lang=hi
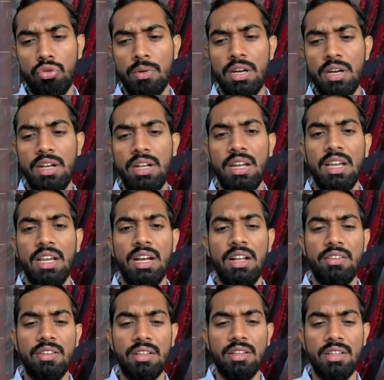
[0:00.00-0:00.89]
विकेट निकाल
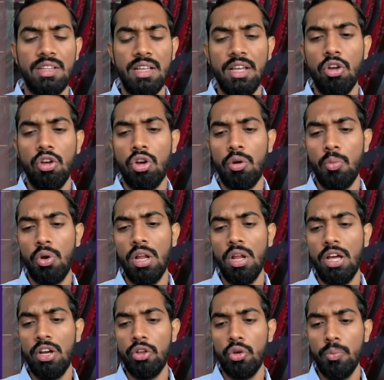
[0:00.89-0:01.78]
सकते हैं और
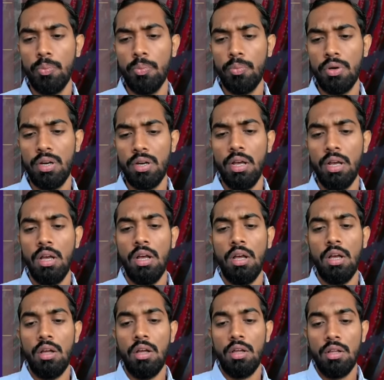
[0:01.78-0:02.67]
मुलान के ऊपर
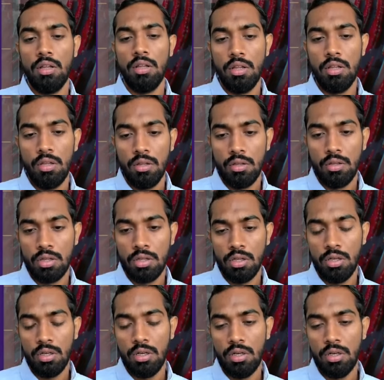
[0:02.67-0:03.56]

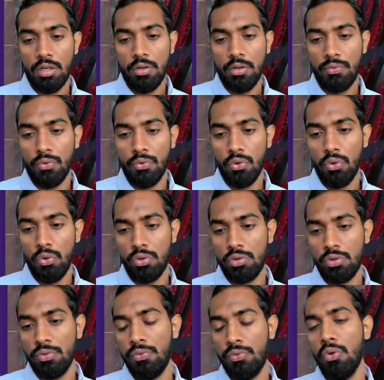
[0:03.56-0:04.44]
थर्ड
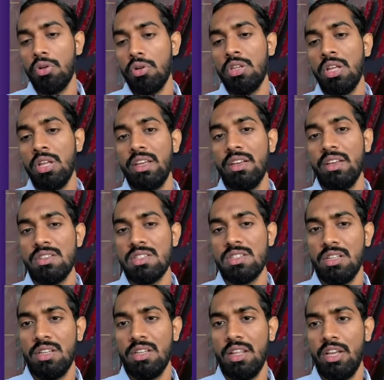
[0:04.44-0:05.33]
फोर्थ फोर्थ हाईएस्ट
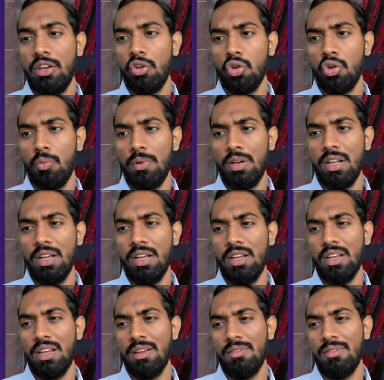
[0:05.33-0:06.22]
टर्न देखने को मिला
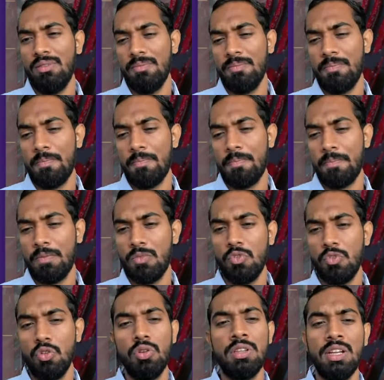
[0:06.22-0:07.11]
है
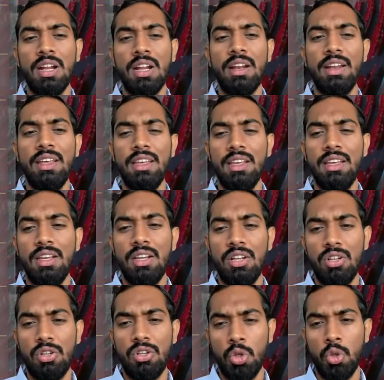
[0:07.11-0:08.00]
इतना नहीं
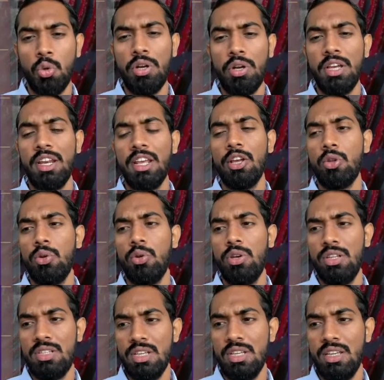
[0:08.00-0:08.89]
दो डिग्री के तो
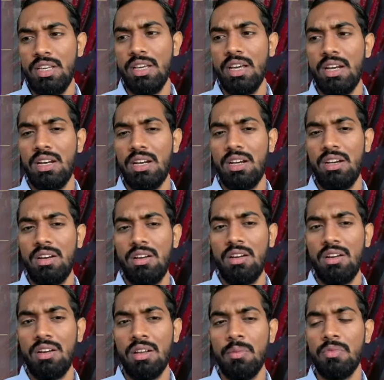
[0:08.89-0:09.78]
नीचे ही है यार
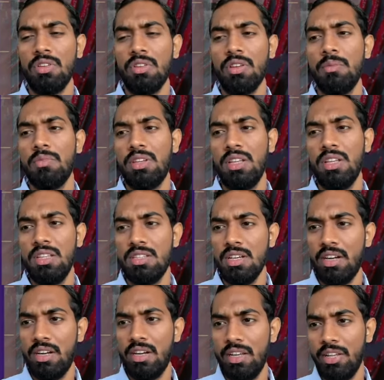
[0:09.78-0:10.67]
कम से कम तीन
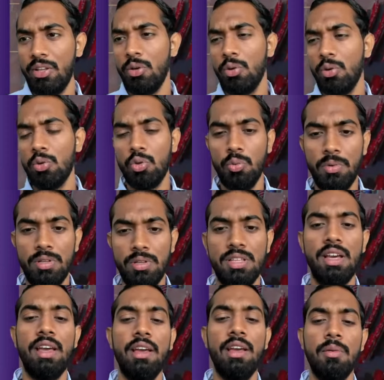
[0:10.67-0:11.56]
चार डिग्री हो तो
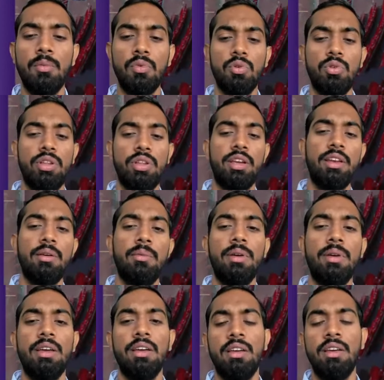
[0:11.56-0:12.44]
मज़ा आया हमको देखने
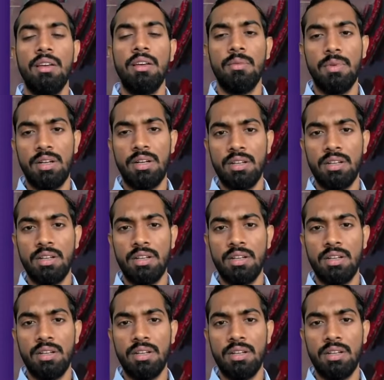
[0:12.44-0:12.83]
में बट